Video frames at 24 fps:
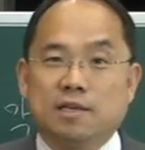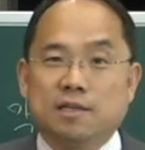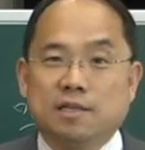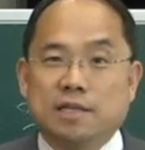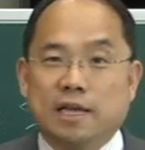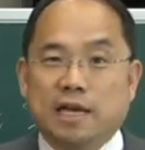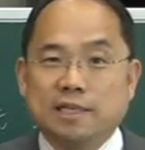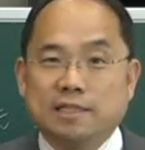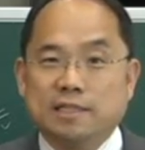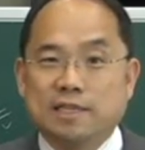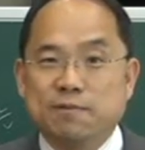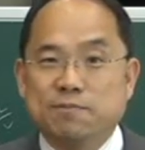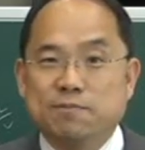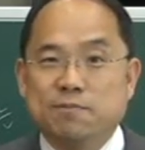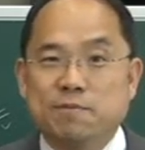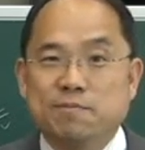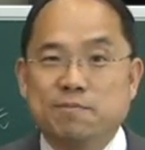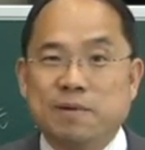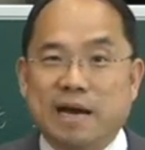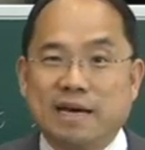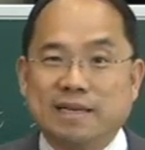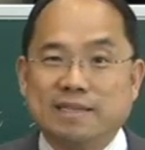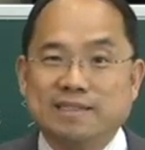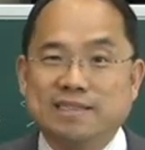다시 한번
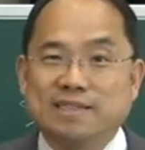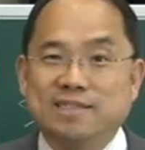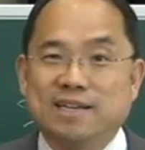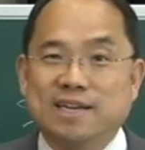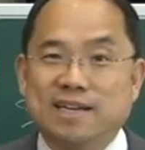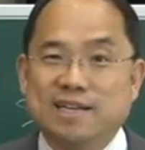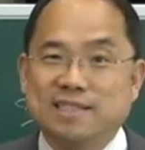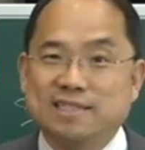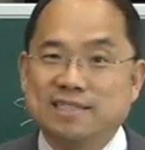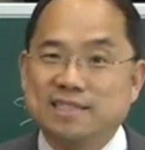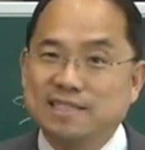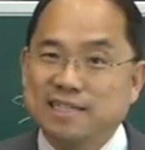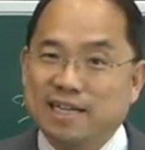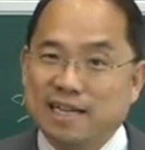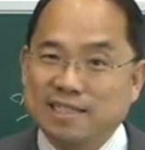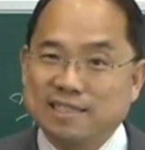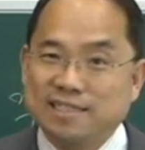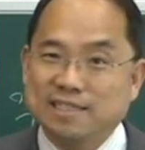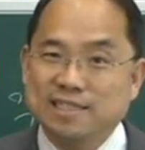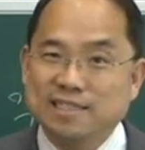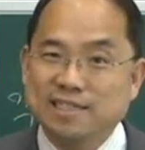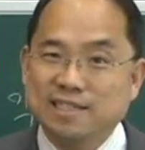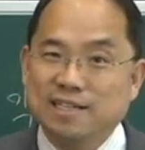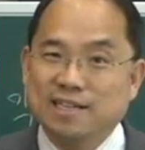바르셔야지
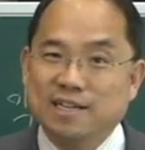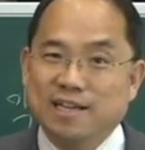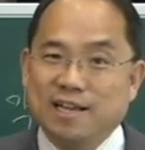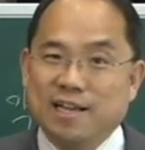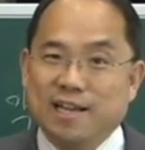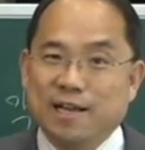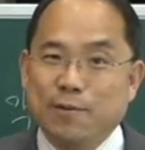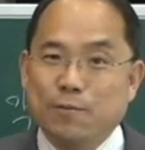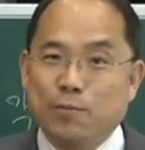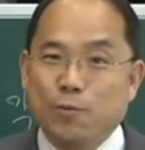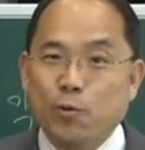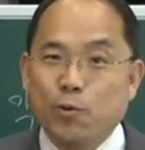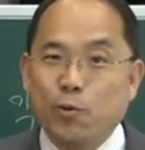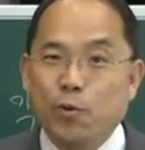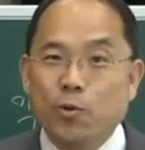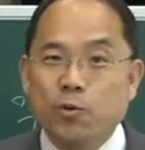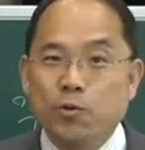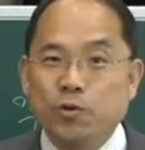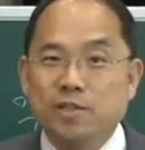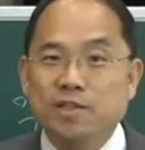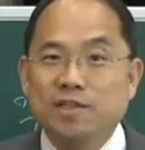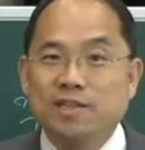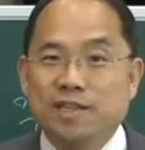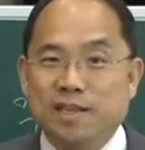사실
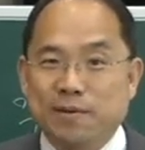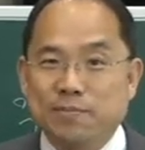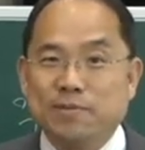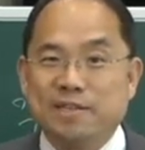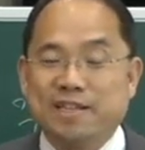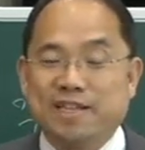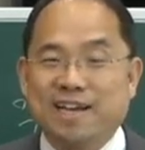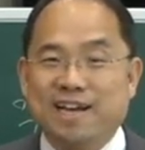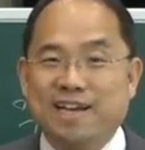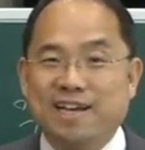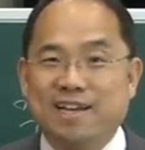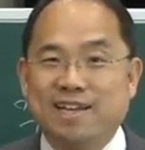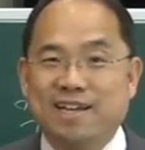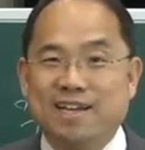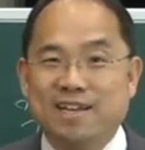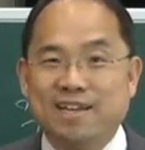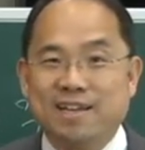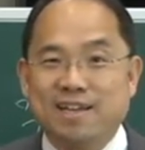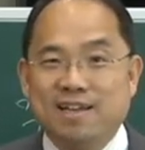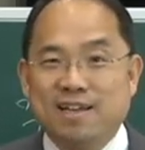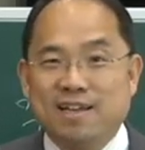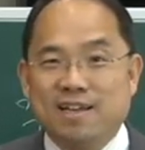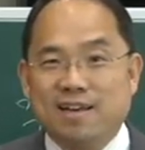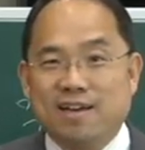보호는 됩니다.
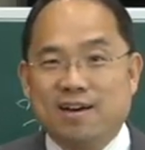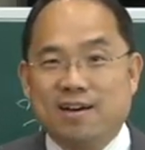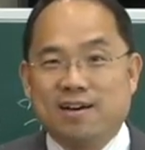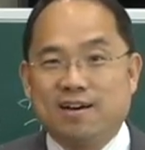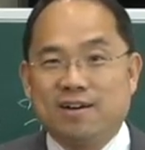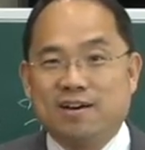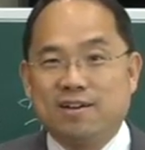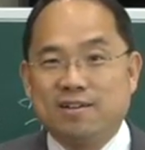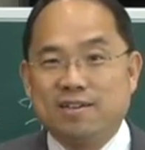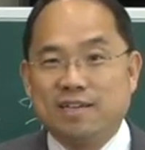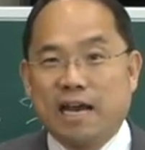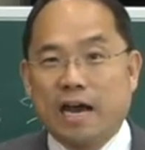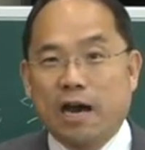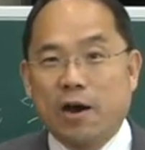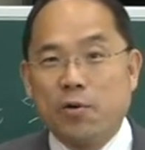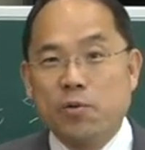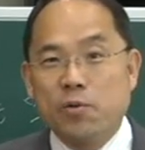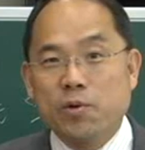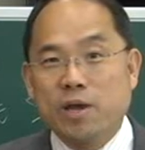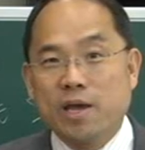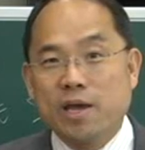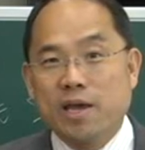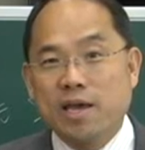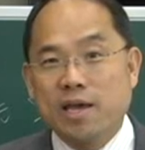어,
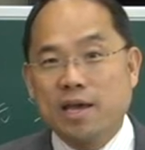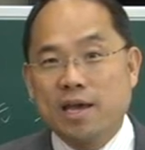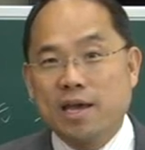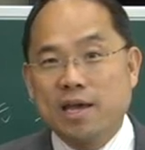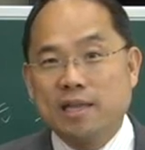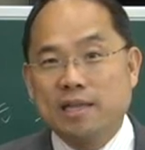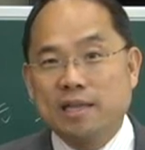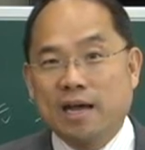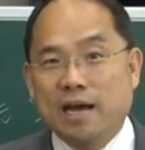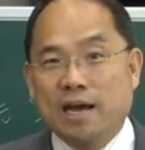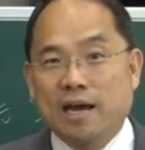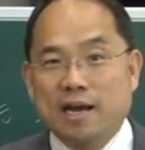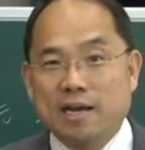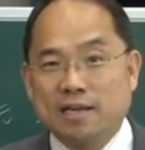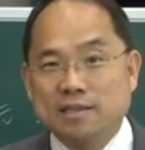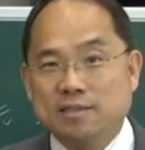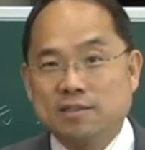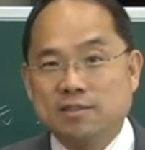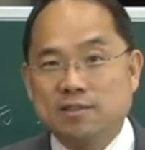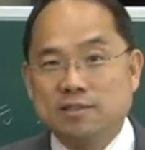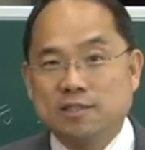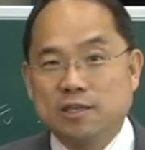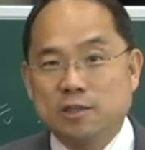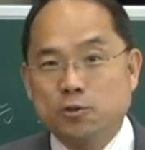야외에
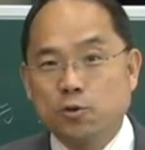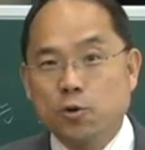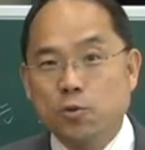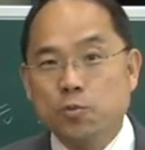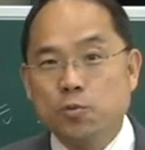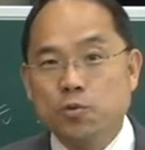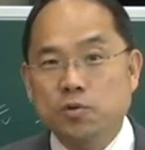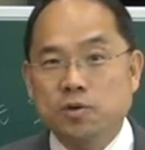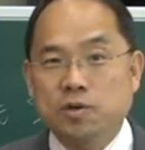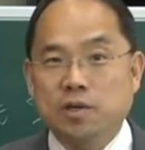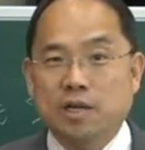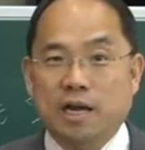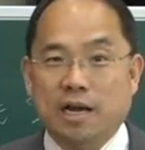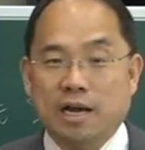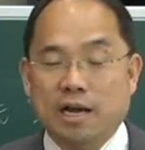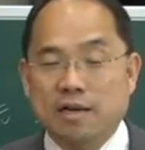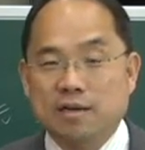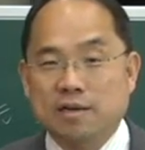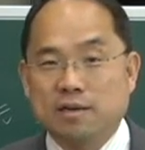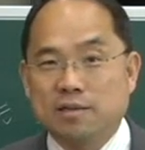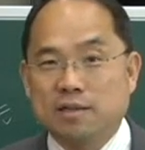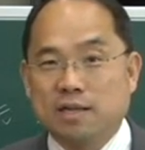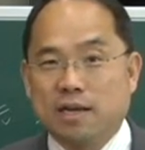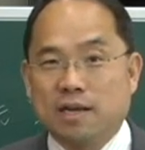나가서 이제 소풍을
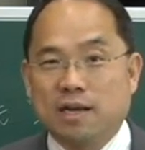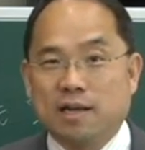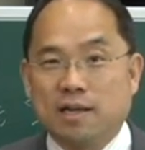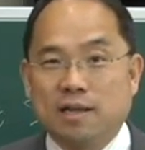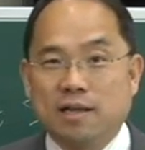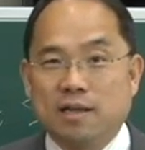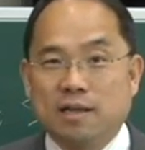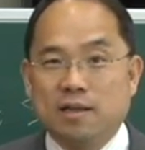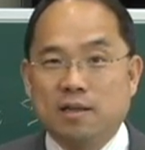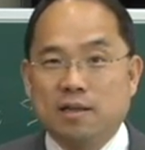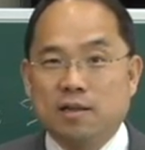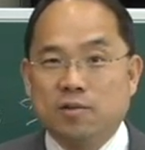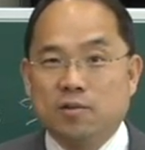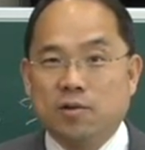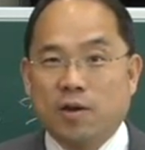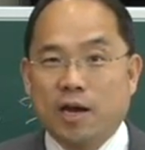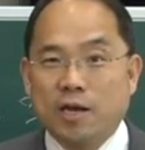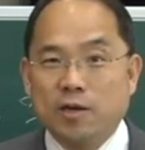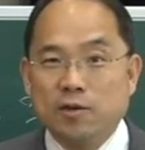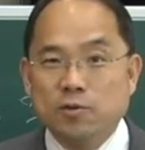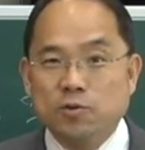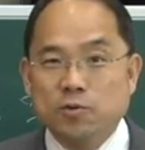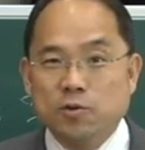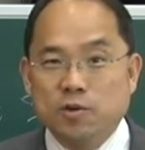나갔거나 또
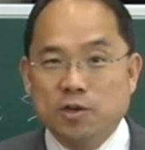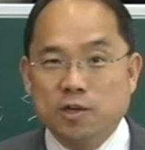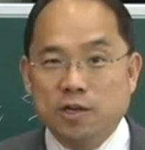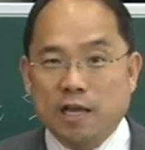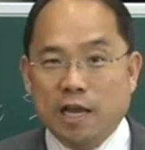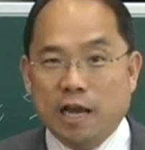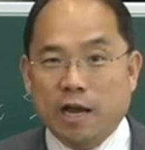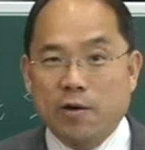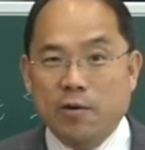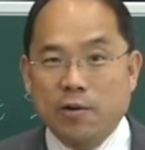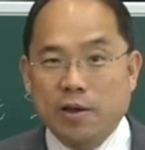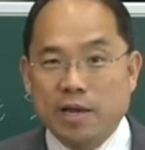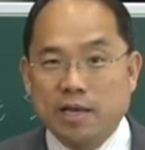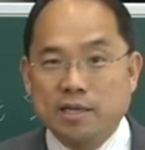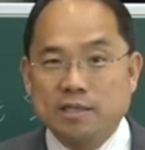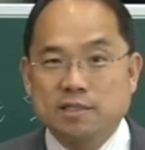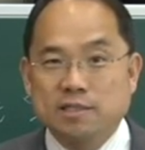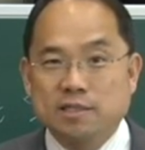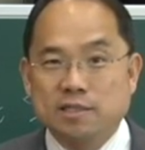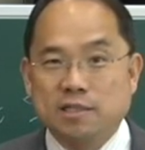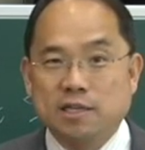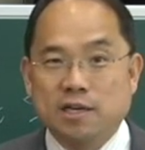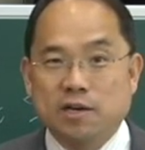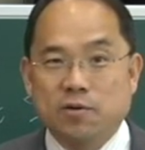하루 종일 야외에
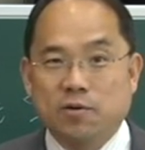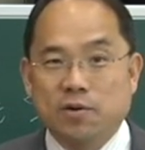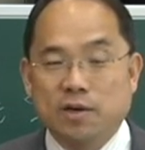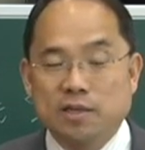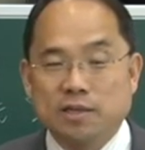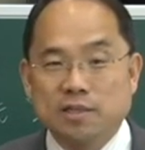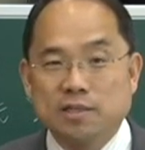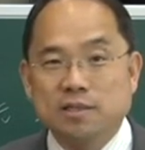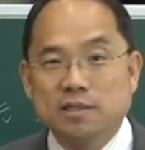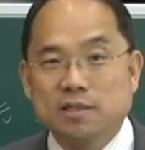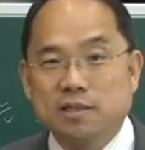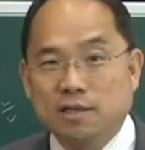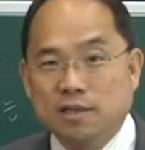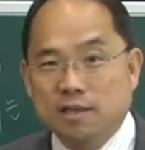있을 경우에는